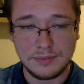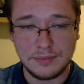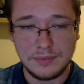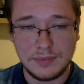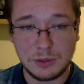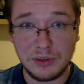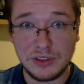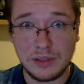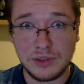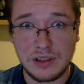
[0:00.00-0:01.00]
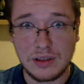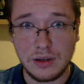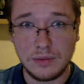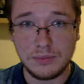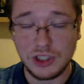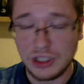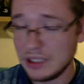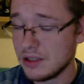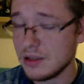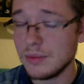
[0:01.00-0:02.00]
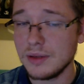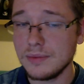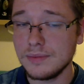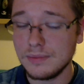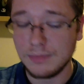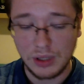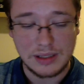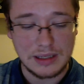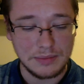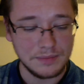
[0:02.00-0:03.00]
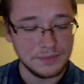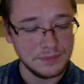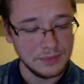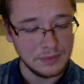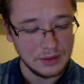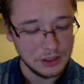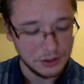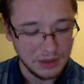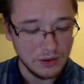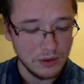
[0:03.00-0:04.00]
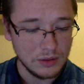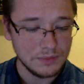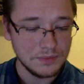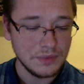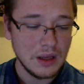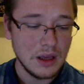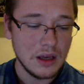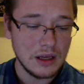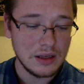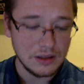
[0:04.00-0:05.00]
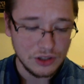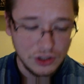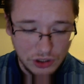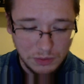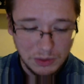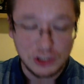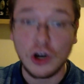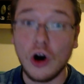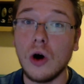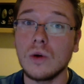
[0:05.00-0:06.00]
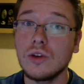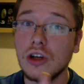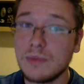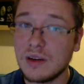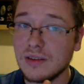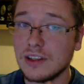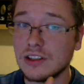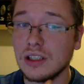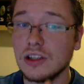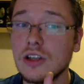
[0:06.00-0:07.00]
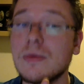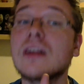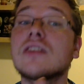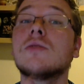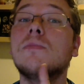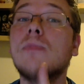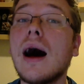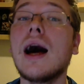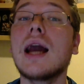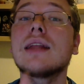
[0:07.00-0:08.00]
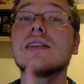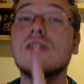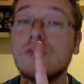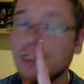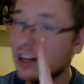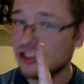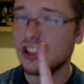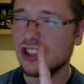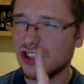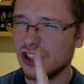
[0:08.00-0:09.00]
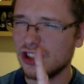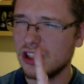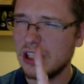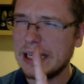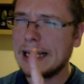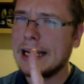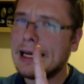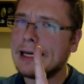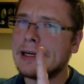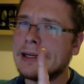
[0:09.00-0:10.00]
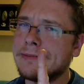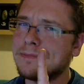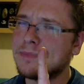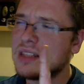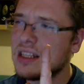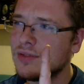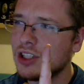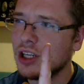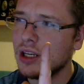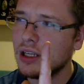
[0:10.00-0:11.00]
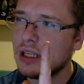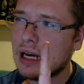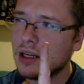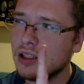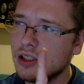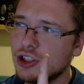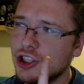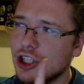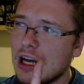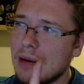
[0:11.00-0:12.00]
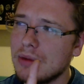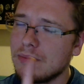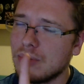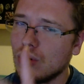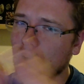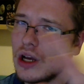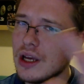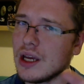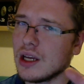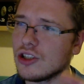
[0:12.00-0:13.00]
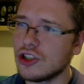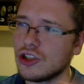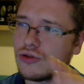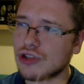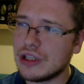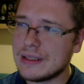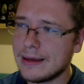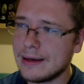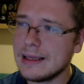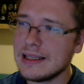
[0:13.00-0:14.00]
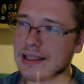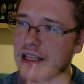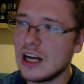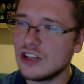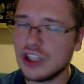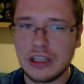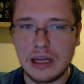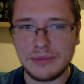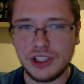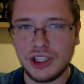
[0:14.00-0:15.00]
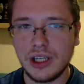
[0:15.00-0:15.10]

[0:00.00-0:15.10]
Czy powiedziałem wszystko? Przeczytajcie sobie, polecam, śmiało. E, zacznijcie od pierwszego. O, to jest bardzo ważna. To jest bardzo, bardzo ważna rzecz. E, zazwyczaj jak sięgamy po jakieś książki z serii, zdarza nam się